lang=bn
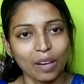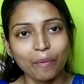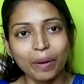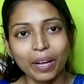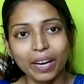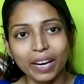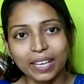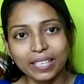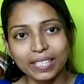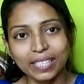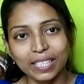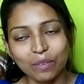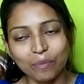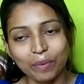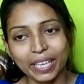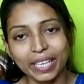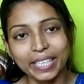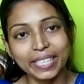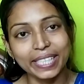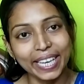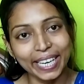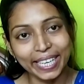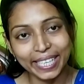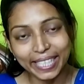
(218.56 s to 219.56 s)
এবার আসি
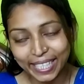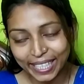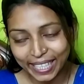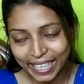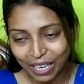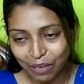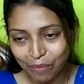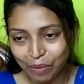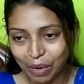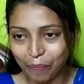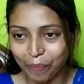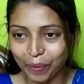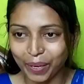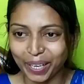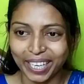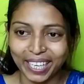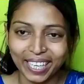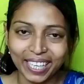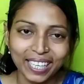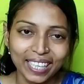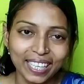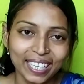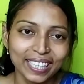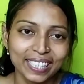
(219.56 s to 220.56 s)
মানে টেকনিক্যাল
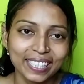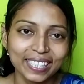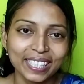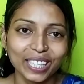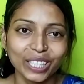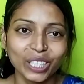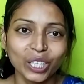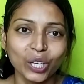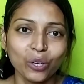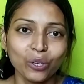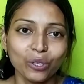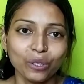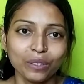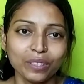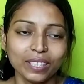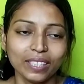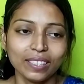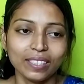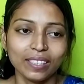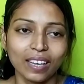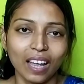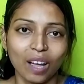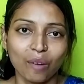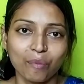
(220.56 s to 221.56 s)
ব্যাপারে সেটা হলো
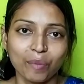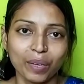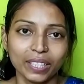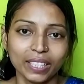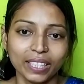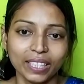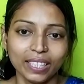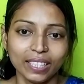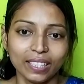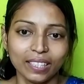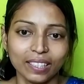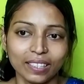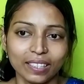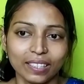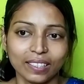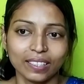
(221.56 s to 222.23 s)
যে আমাদের